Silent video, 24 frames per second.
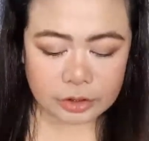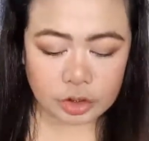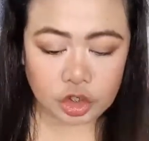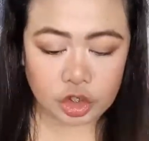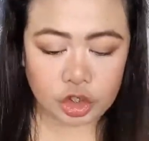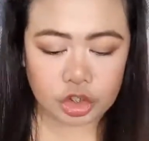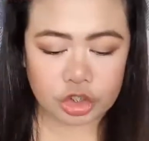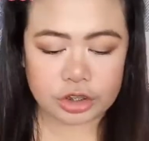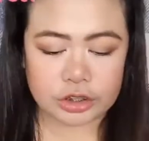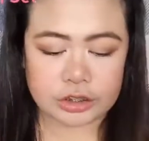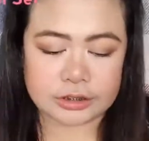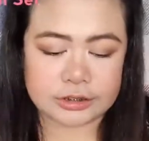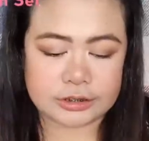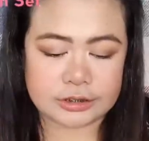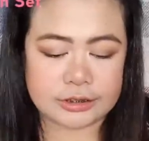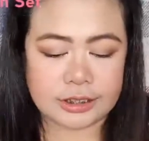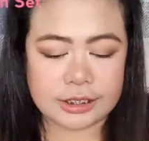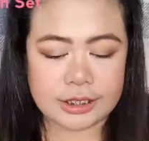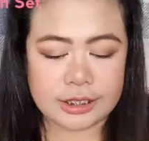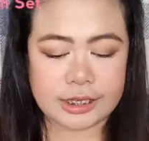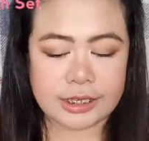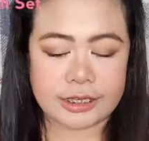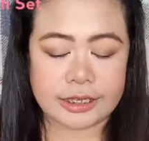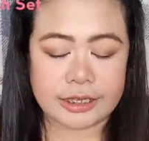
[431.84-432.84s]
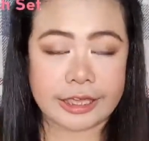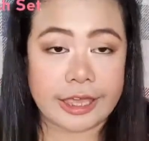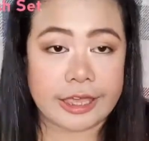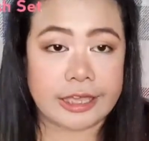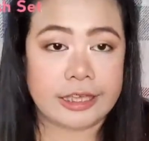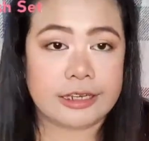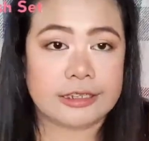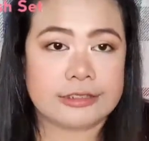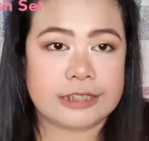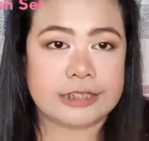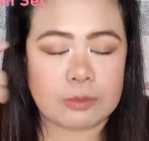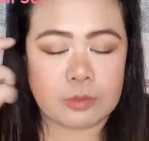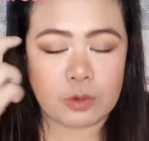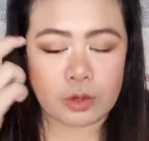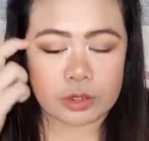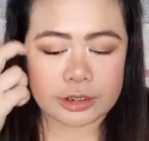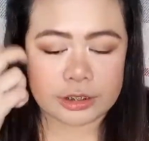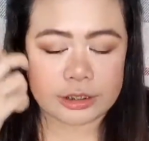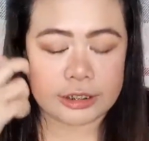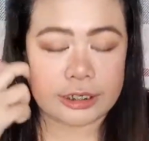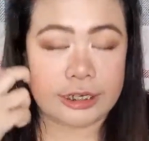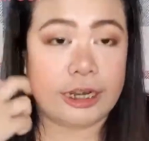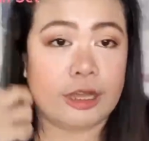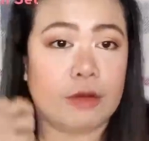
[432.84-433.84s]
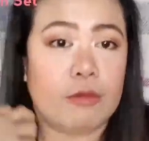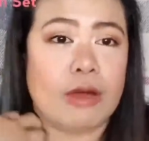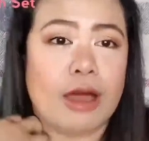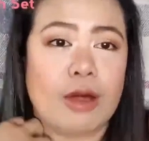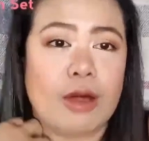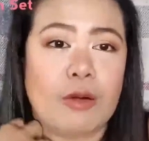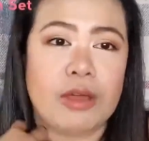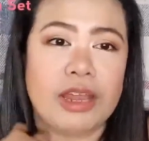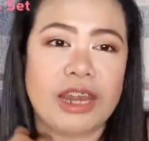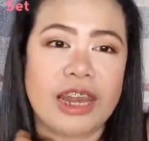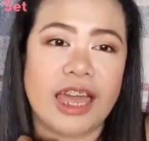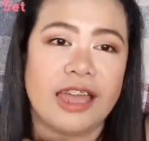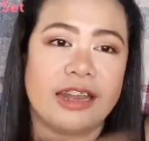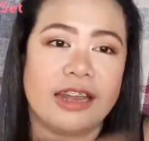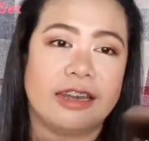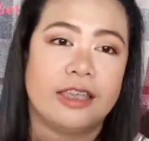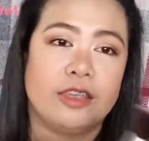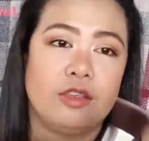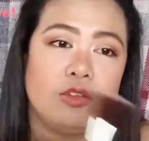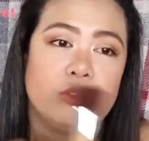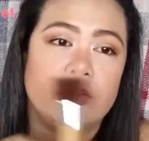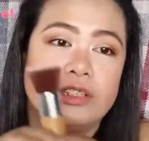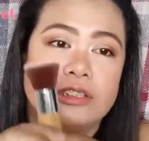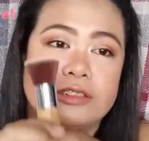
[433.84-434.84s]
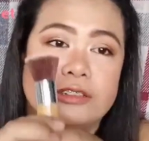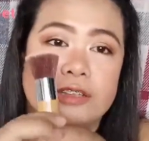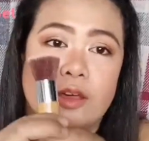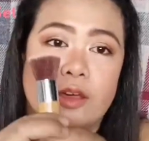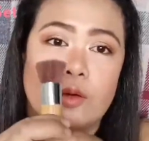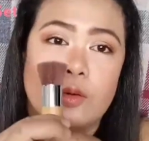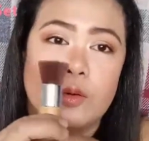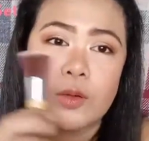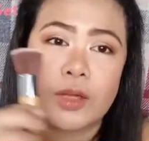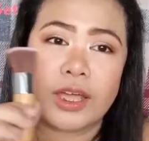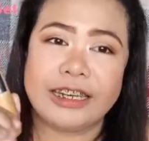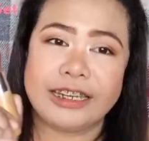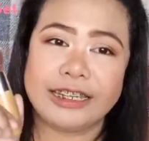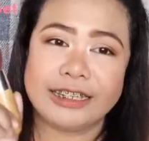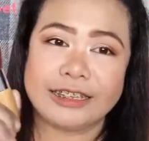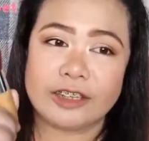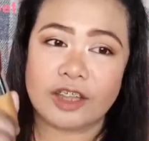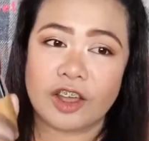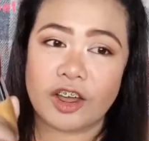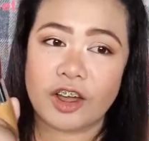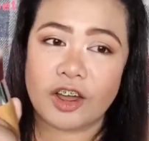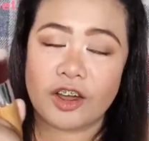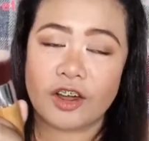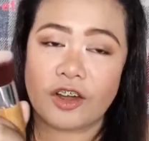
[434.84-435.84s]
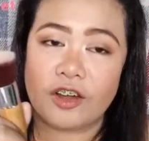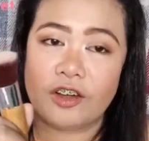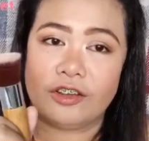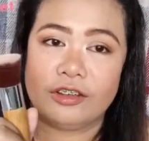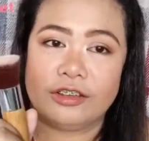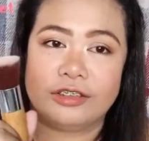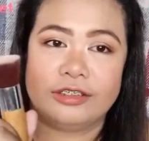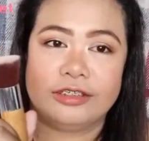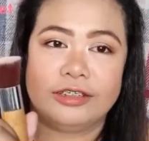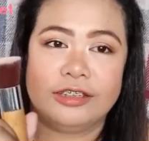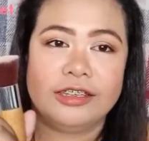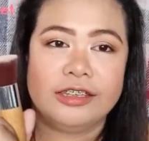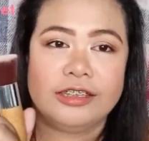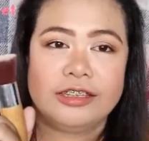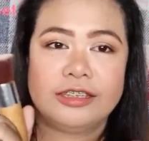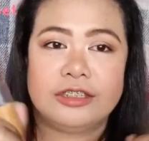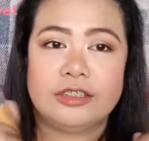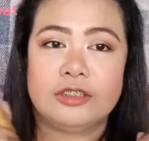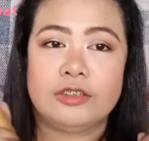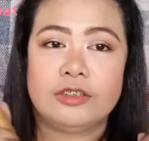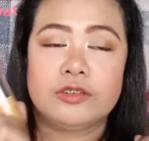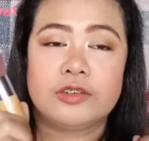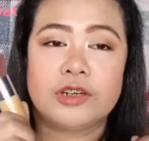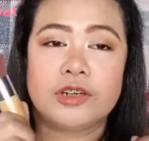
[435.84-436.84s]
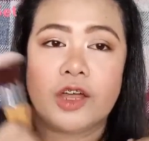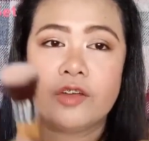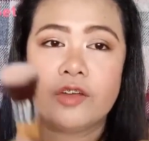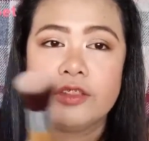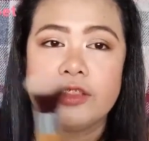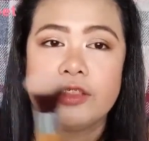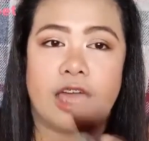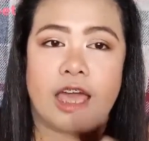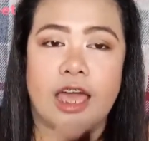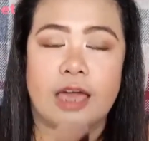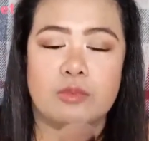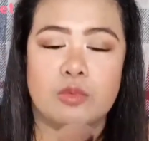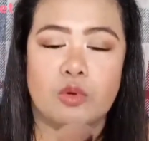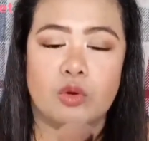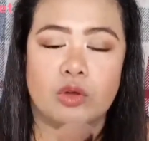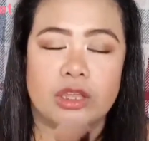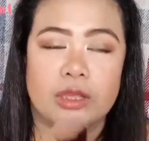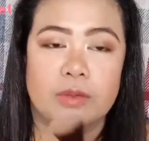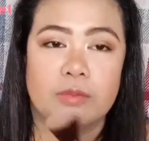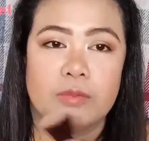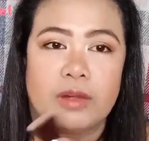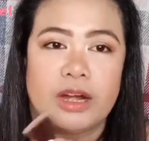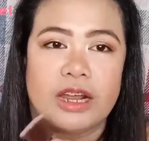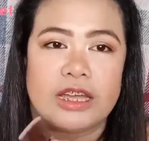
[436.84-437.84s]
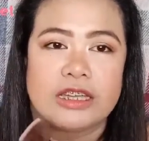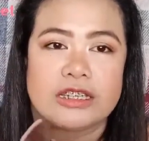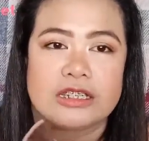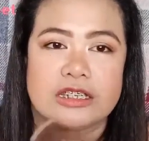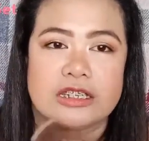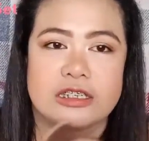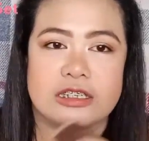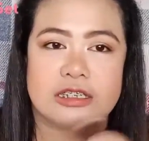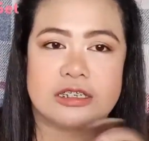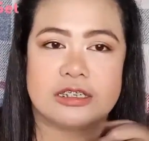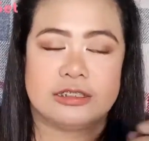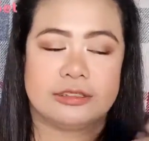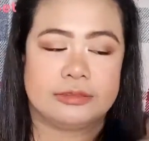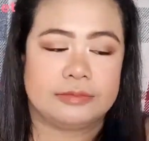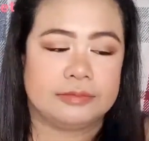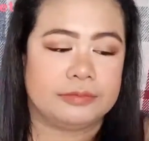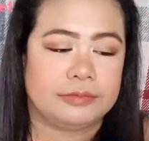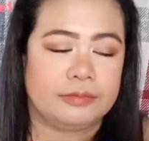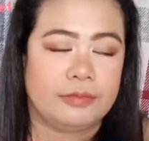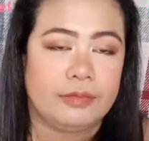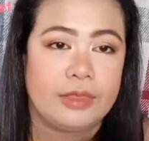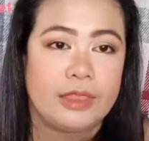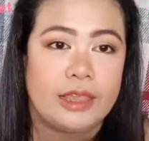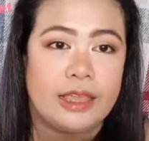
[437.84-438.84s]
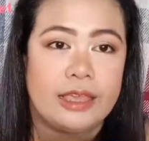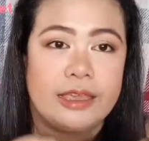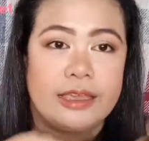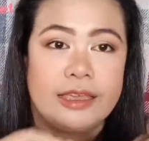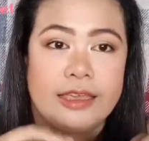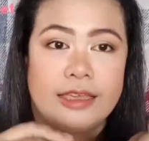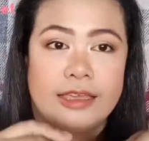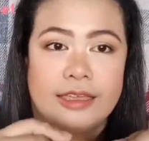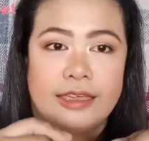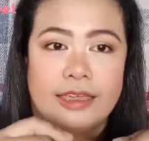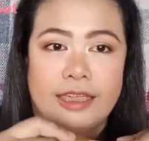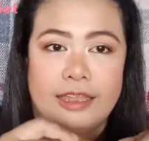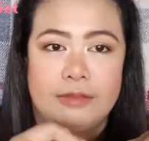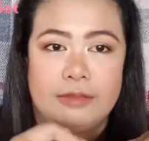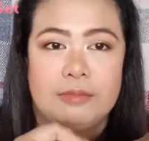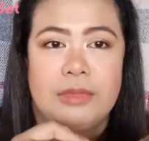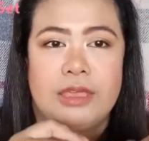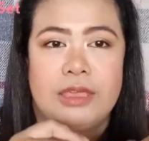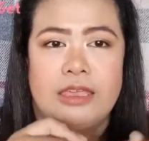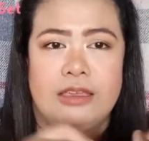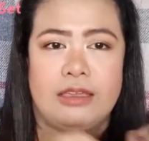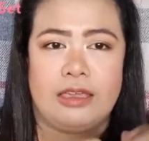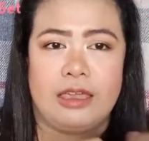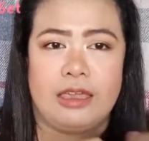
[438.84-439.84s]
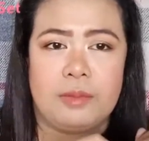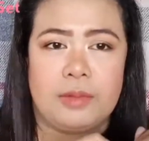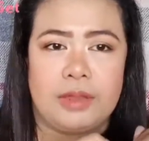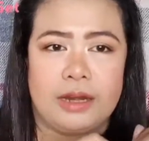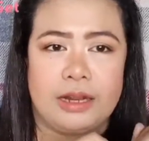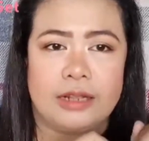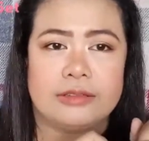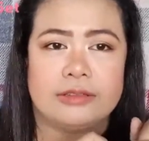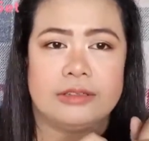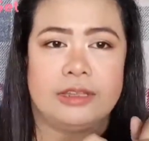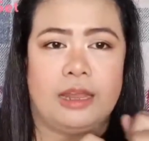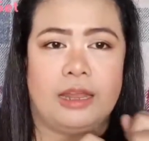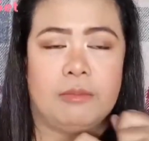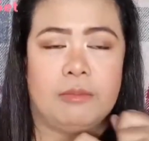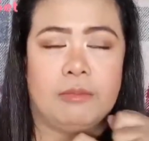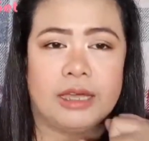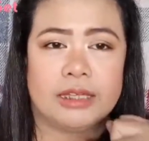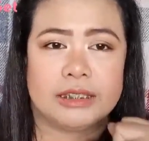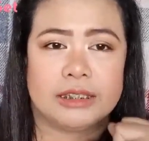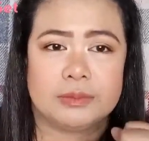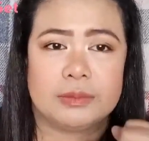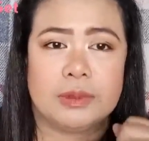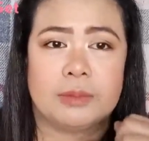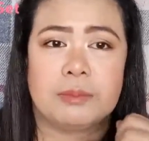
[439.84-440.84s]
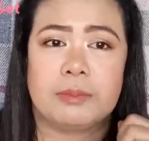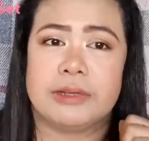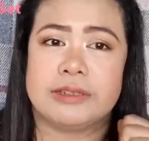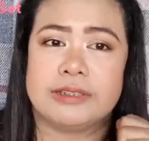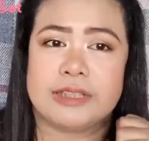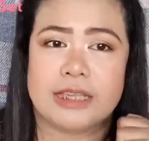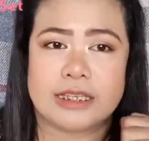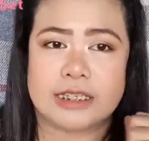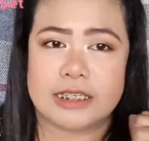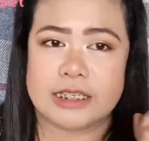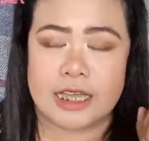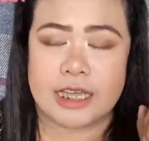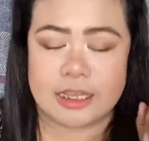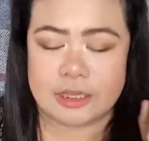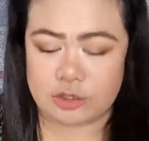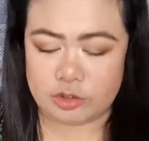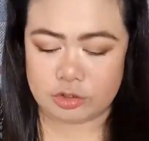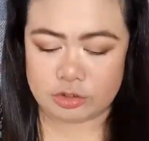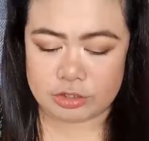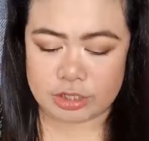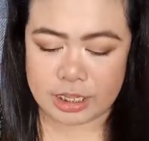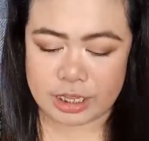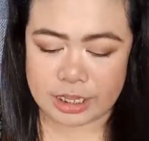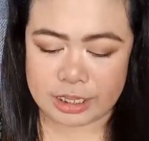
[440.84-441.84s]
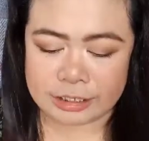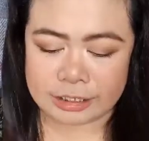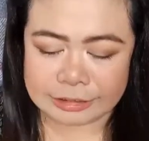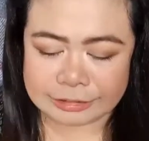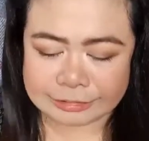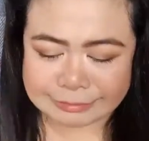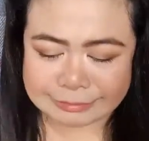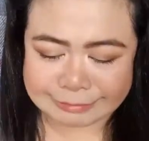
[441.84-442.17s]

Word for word: Yun. Gaya na sabi ko kanina, nawawala na yung isa kong ganito. Yung round na kabuki brush. And maingay pa rin sa labas. Pagpasensyahan nyo na.